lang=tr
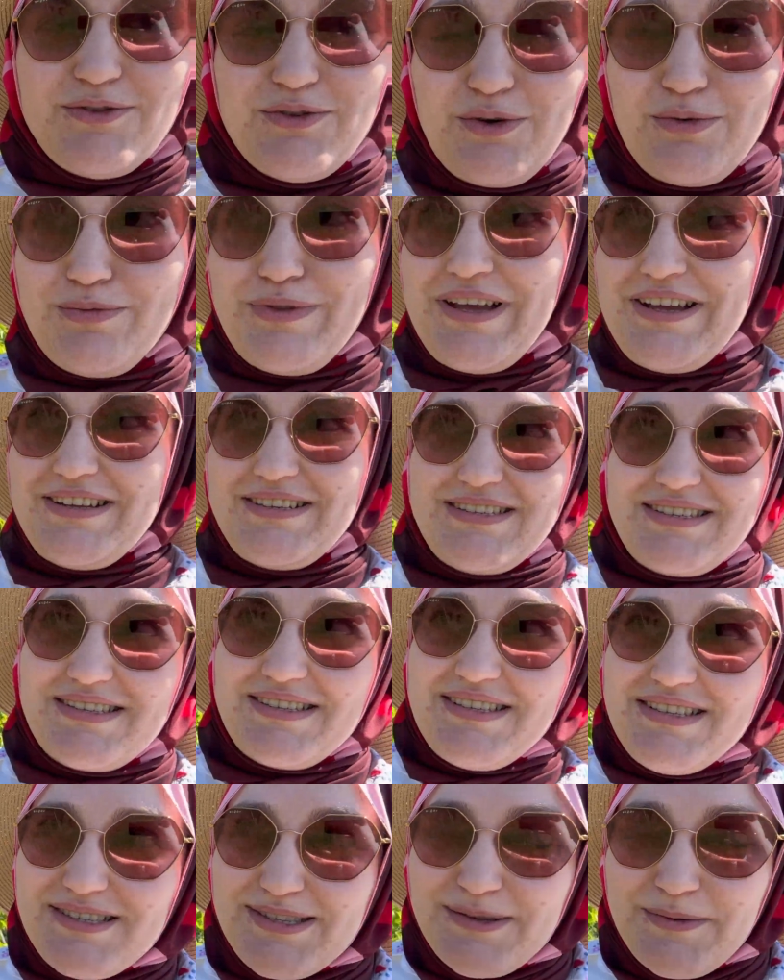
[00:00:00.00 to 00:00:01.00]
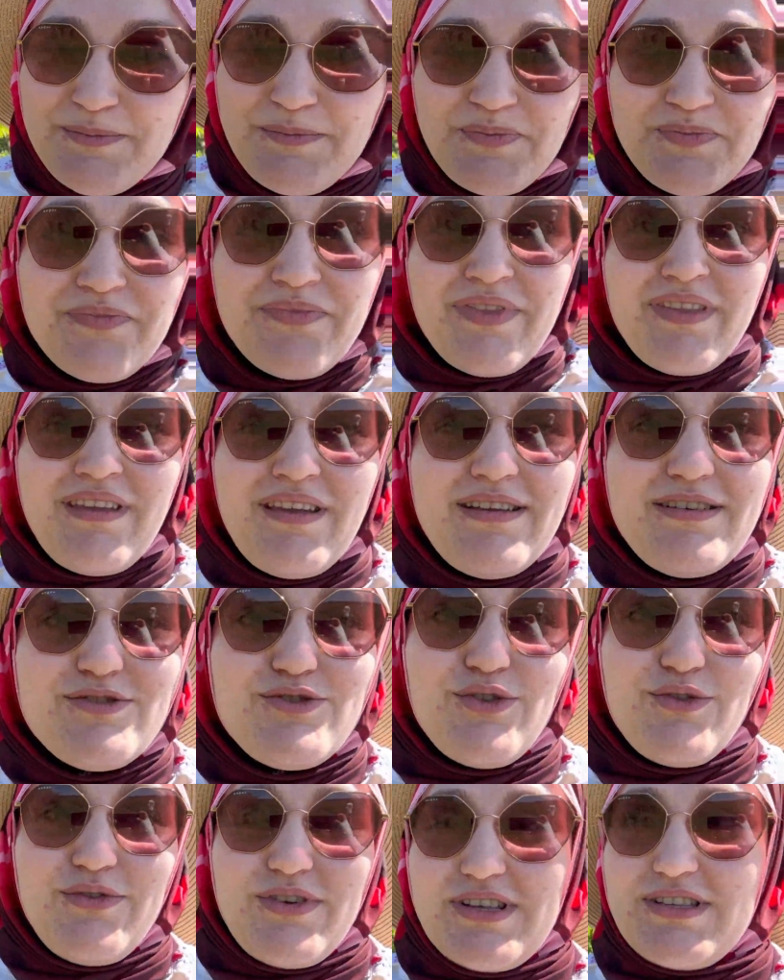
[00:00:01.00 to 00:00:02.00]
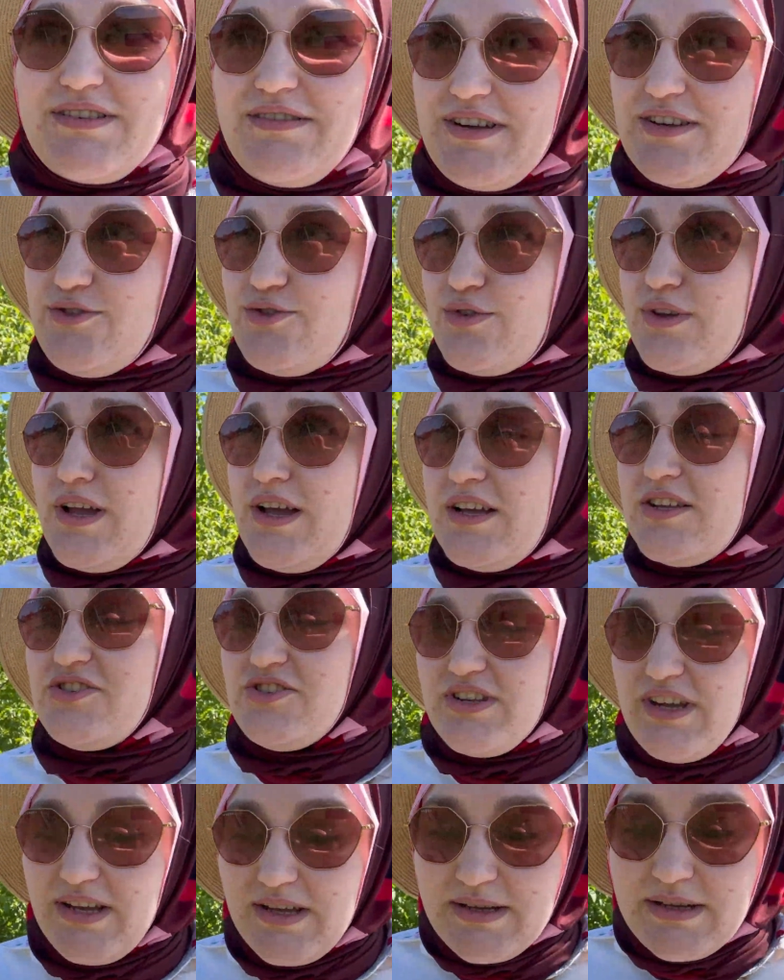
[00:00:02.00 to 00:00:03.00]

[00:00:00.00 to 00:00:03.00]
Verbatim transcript: toplarsınız. Çok fazla var çünkü ağaçta.